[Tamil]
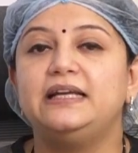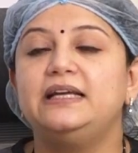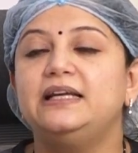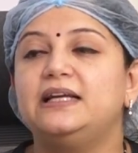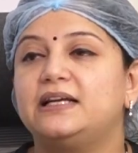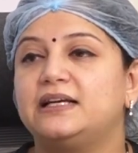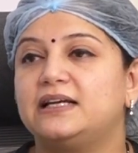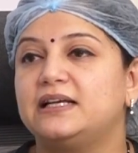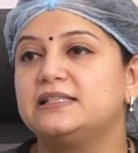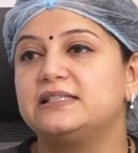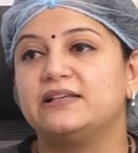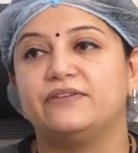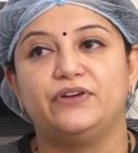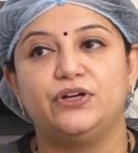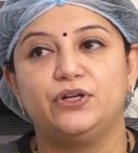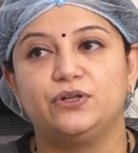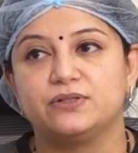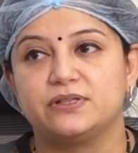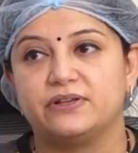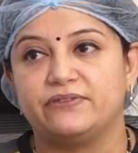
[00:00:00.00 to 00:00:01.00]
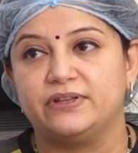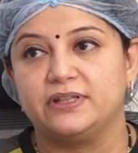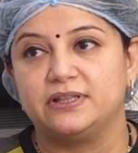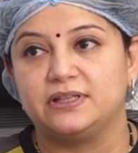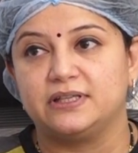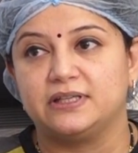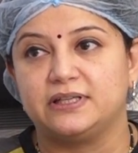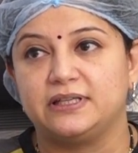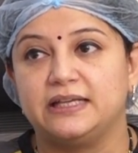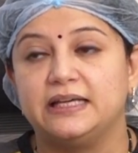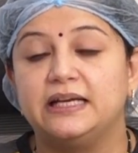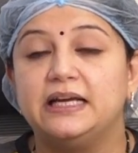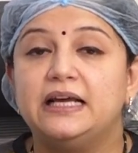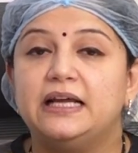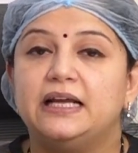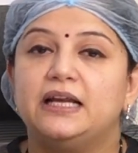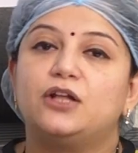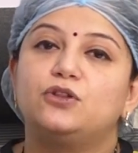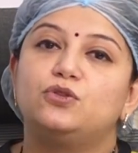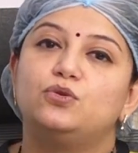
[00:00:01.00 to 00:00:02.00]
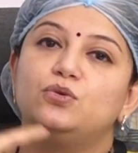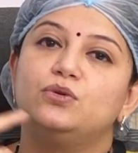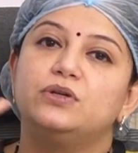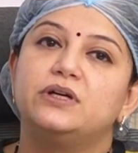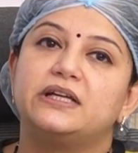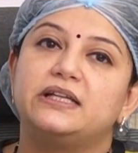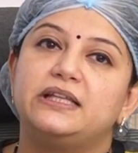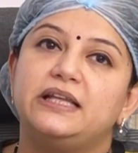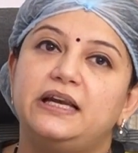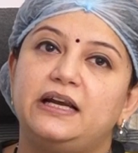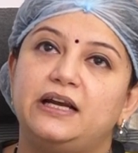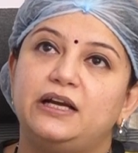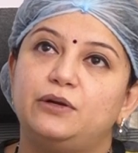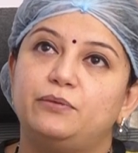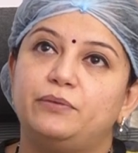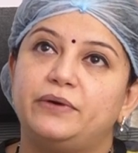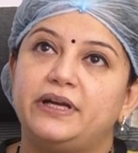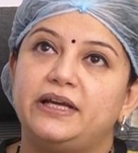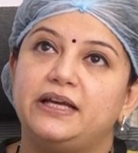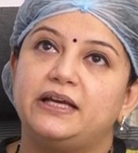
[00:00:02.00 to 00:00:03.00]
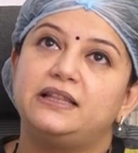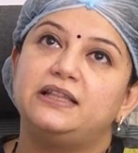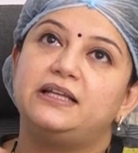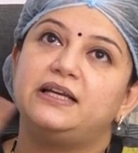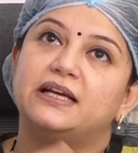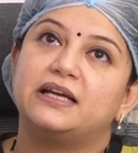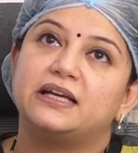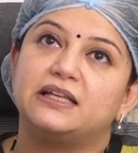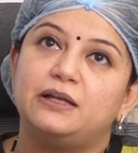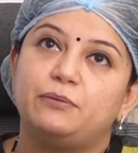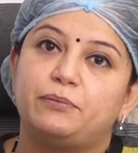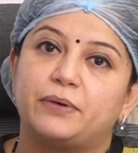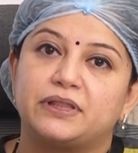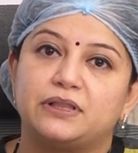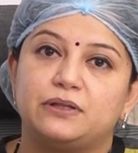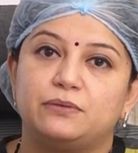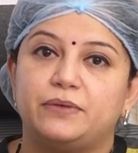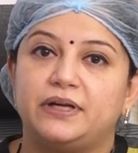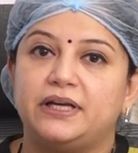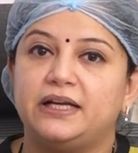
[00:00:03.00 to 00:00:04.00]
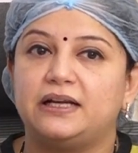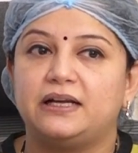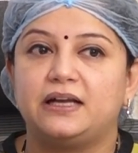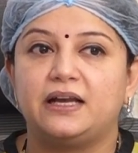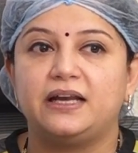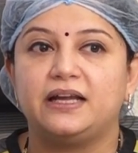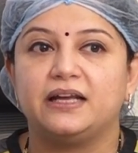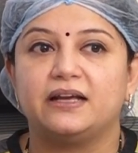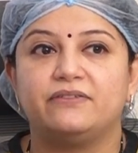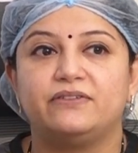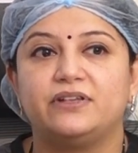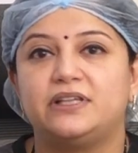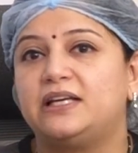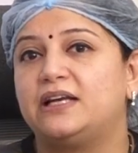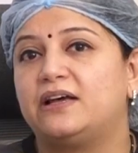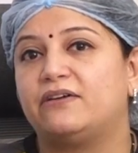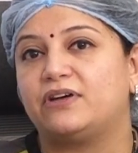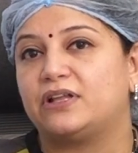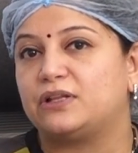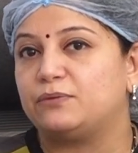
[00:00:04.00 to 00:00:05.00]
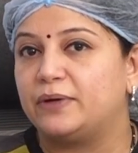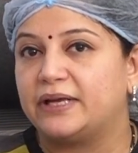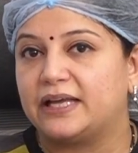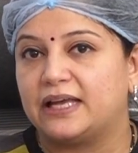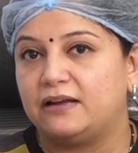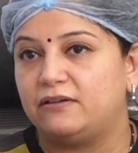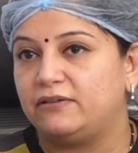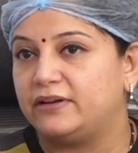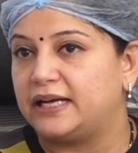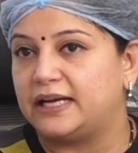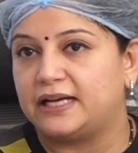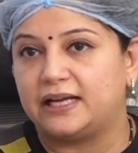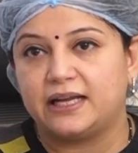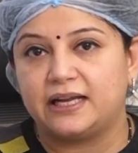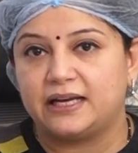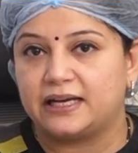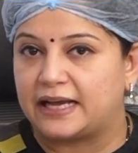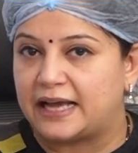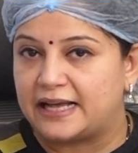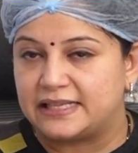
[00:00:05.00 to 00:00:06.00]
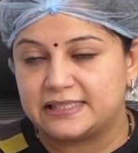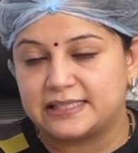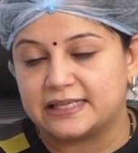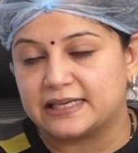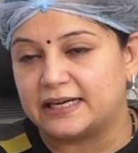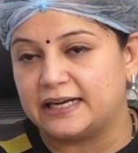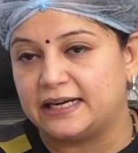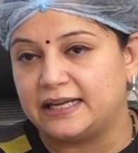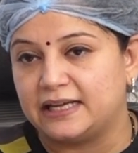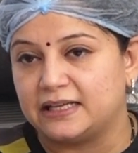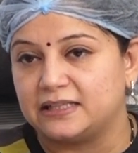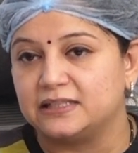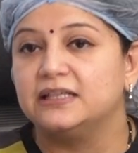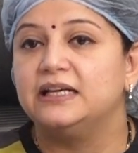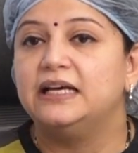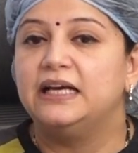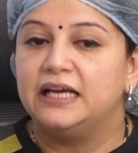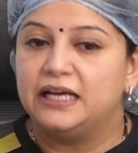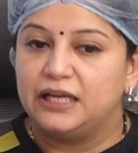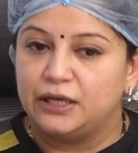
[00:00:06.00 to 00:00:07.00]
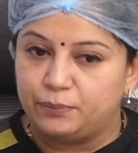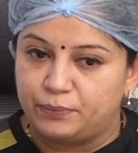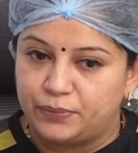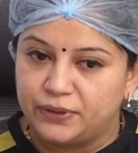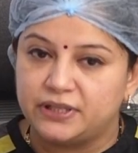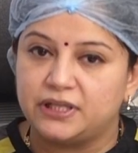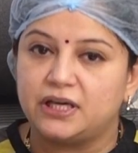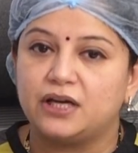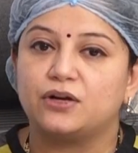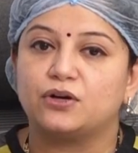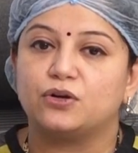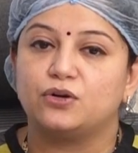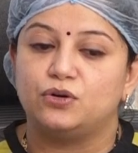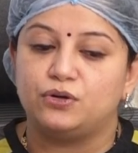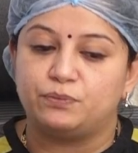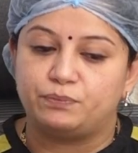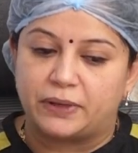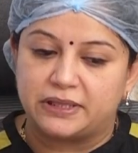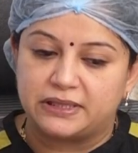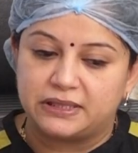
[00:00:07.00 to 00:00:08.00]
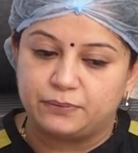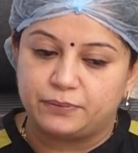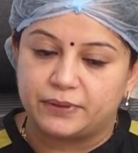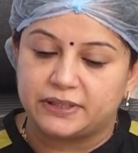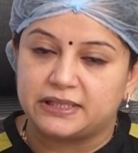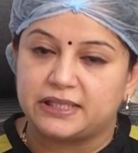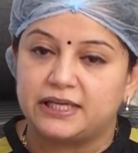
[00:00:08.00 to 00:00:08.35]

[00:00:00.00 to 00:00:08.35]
டின்னர்னால் செவன் டு செவன் தேர்ட்டி நான் தூங்குறதே ரெண்டு மணி எந்திரிக்கிறதே பத்து மணின்லாம் நீங்கள் விதண்டவாதமாக கேள்வி கேட்டால் எனக்கு ஆன்சர் கிடையாது இப்படி தான் இருக்கணும் பத்து